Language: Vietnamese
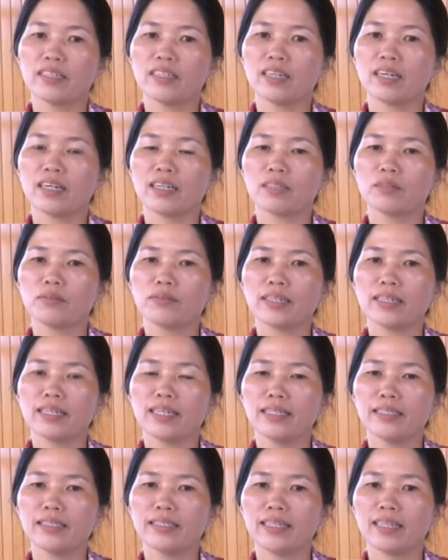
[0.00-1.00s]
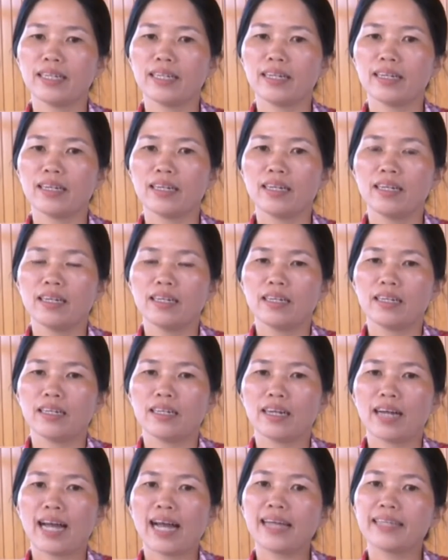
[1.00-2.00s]
ở trong gia đình thì là
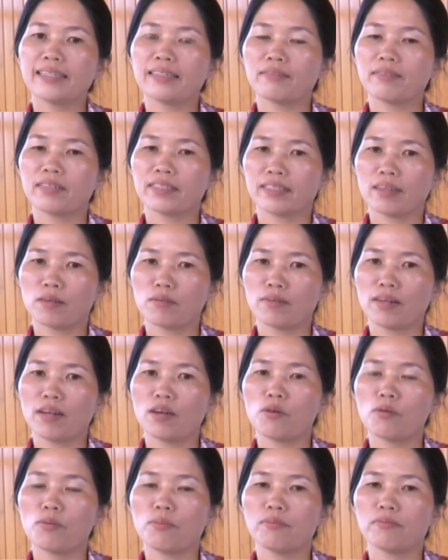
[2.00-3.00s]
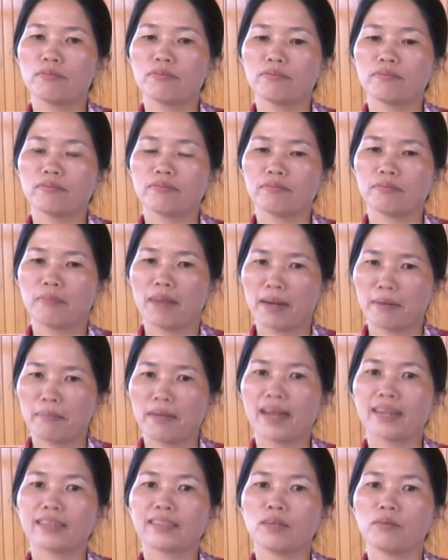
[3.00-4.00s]
à, hai vợ chồng đều bàn
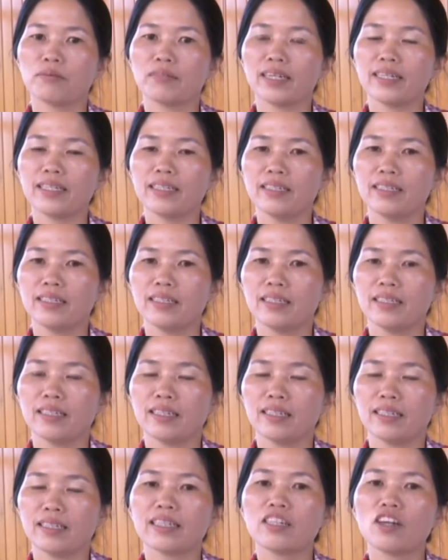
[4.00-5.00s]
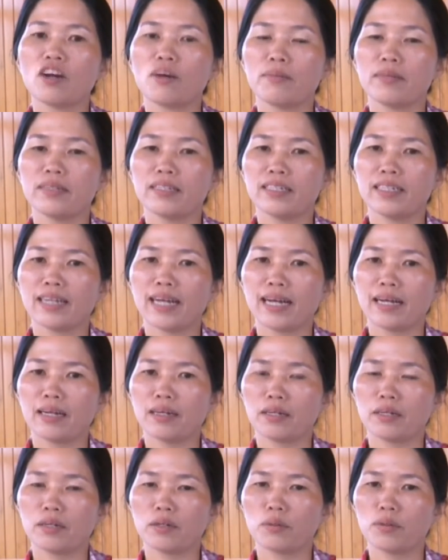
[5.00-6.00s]
bạc thống nhất à, chọn mới đưa
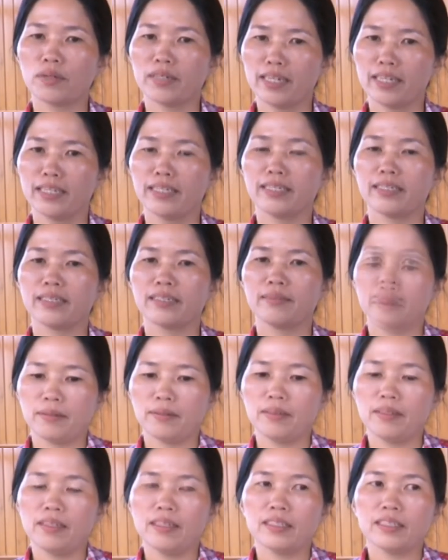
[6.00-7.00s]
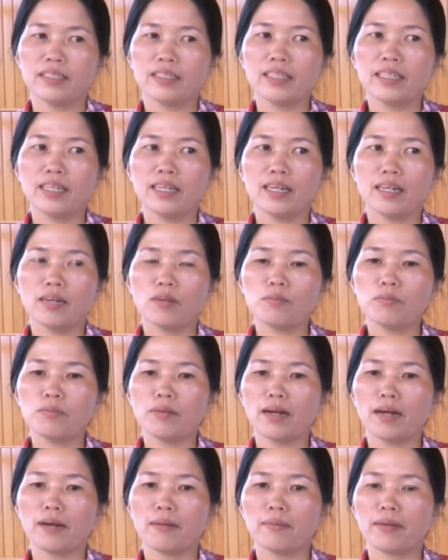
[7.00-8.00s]
ra quyết định những cái lúc
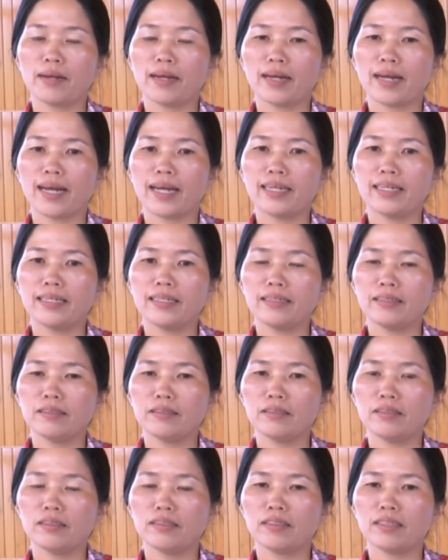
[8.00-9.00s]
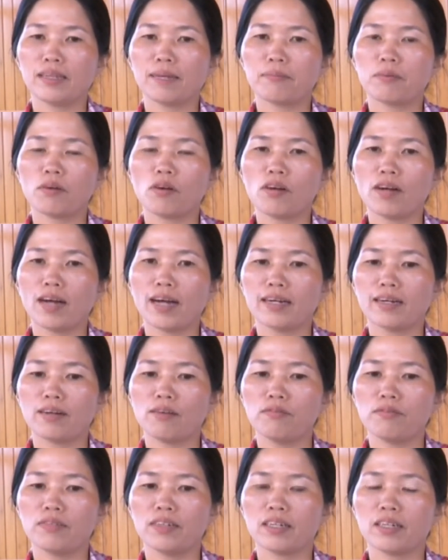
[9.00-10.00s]
mà mà anh gặp khó khăn
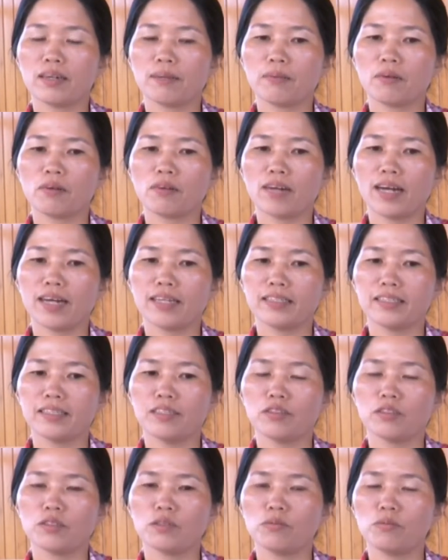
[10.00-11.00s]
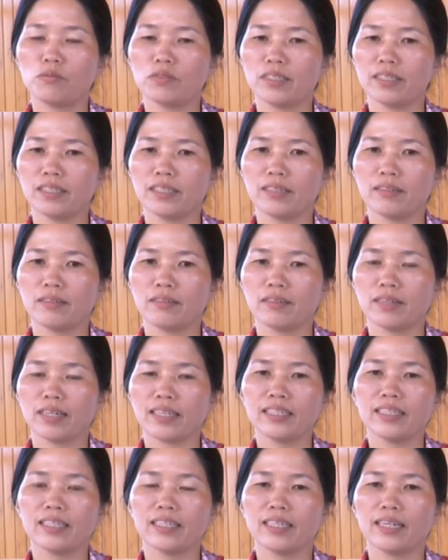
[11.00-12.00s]
công việc gặp khó khăn thì nói chung chị
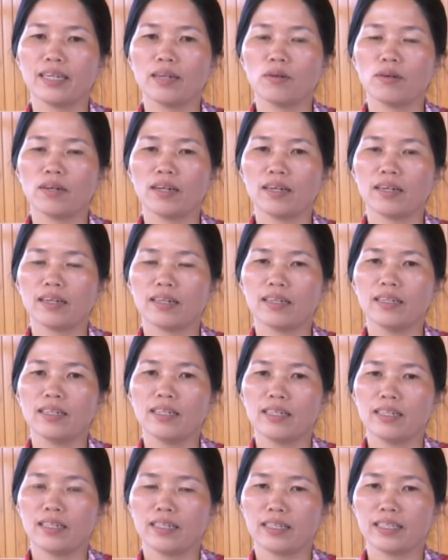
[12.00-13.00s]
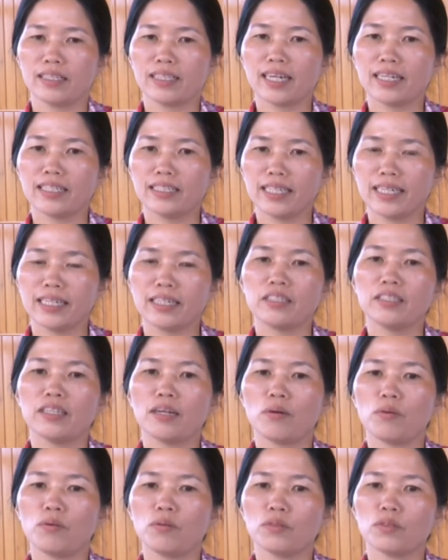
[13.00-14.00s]
anh chị đều là à, san sẻ
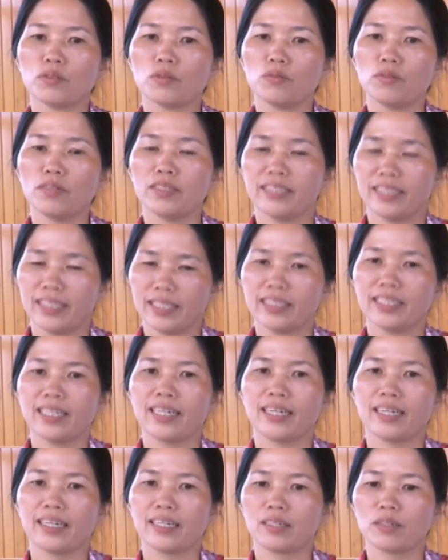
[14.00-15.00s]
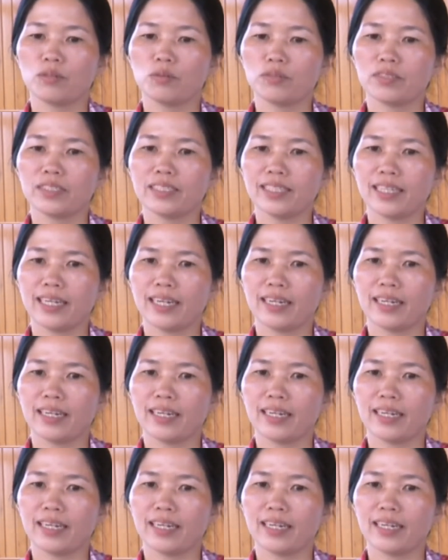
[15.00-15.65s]
nhau chúng là chia sẻ cùng chia sẻ